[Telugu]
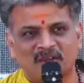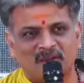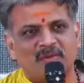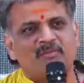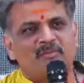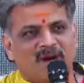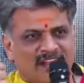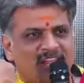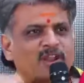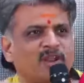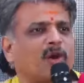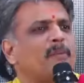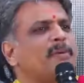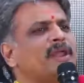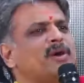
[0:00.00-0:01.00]
మన
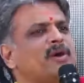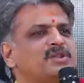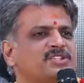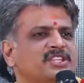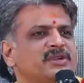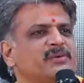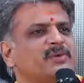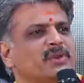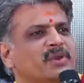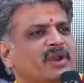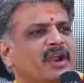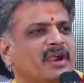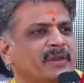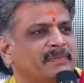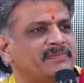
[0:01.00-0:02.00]
లోపల ఓ జీవుడు
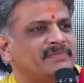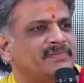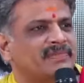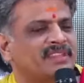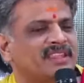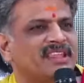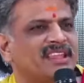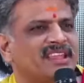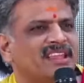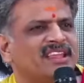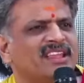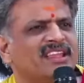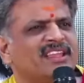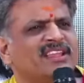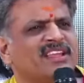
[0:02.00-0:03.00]
ఉన్నాడు
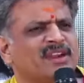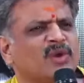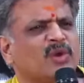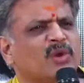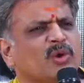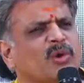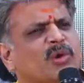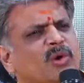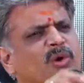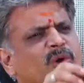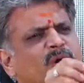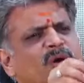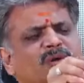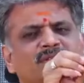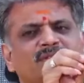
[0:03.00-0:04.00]
ఎన్నో
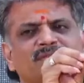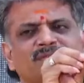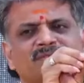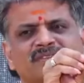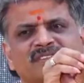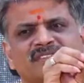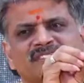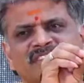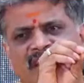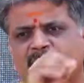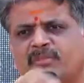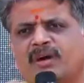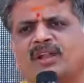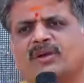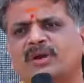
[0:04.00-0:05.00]

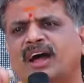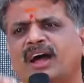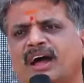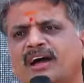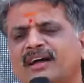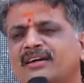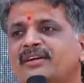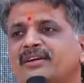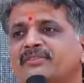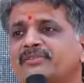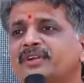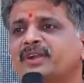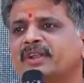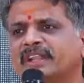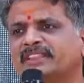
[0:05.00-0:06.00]
జన్మలుగా
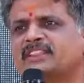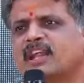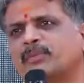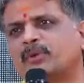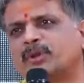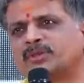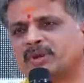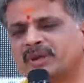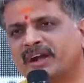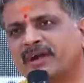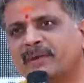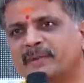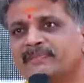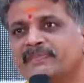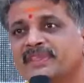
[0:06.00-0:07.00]
వీడు నిద్రపోతున్నాడు
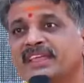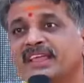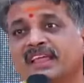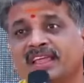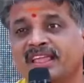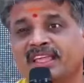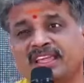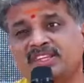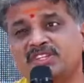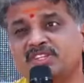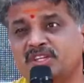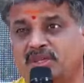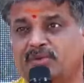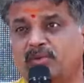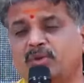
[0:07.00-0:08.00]
ఈ
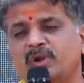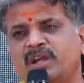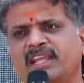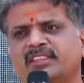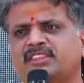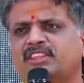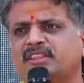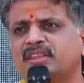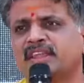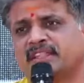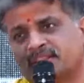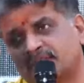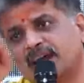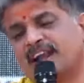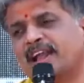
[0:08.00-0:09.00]
జీవుణ్ణి
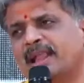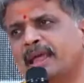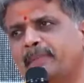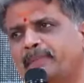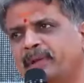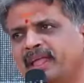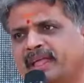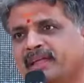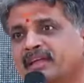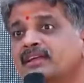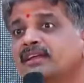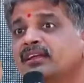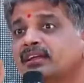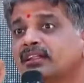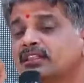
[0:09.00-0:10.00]
నిద్రలేపి
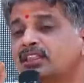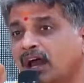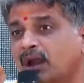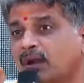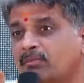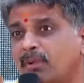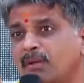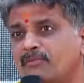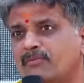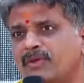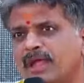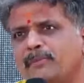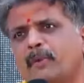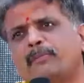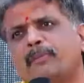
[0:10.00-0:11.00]
ధర్మం
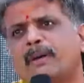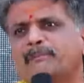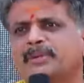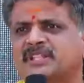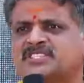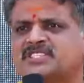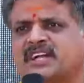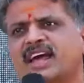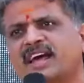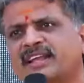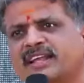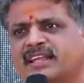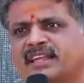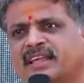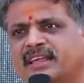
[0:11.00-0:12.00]
వైపు
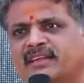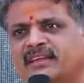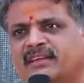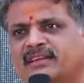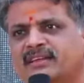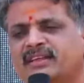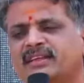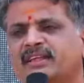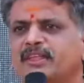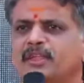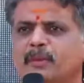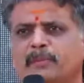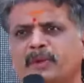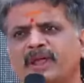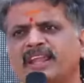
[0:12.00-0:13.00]
పంపించడానికి
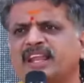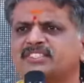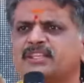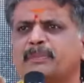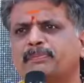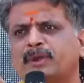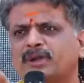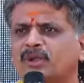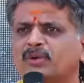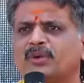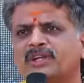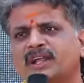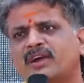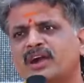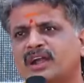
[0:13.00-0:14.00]
ఎప్పుడైనా చప్పట్లు
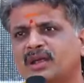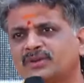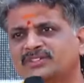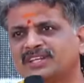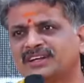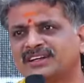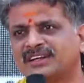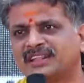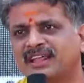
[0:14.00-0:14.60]
కొట్టేవాళ్ళు అవసరం కదా